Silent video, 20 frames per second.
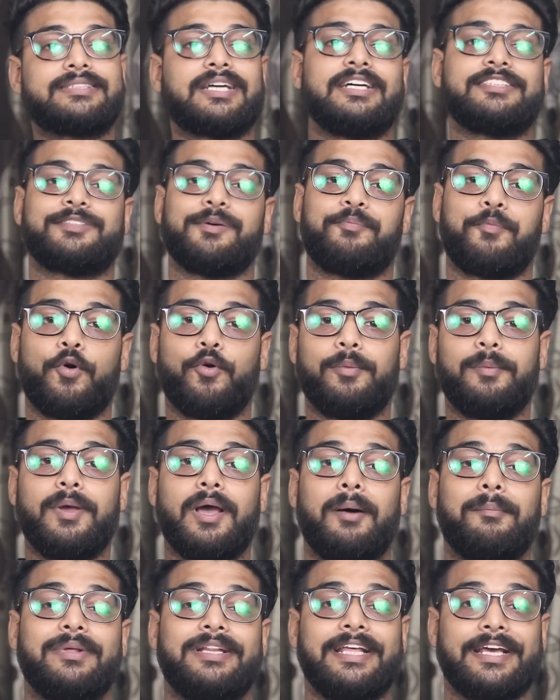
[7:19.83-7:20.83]
का सपोर्ट भी
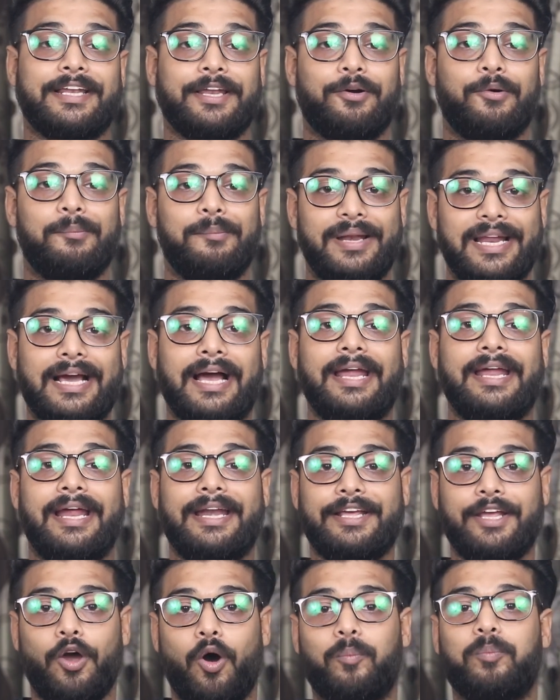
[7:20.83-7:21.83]
हमें देखने को मिलेगा
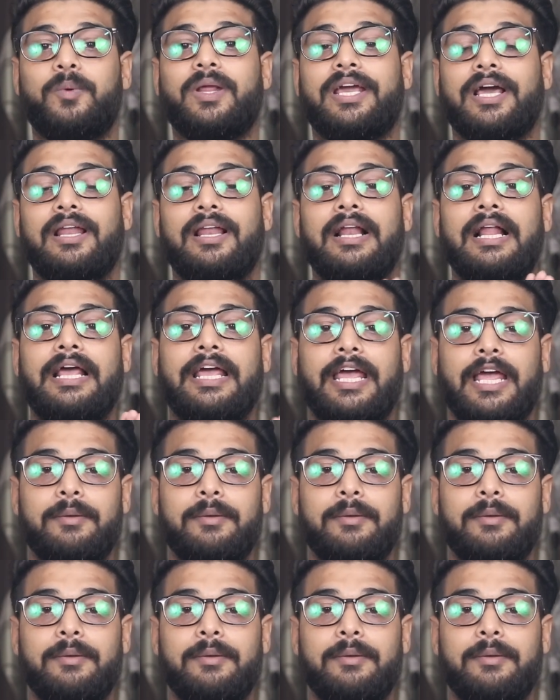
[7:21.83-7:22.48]
यानी कि ऑप्टिकल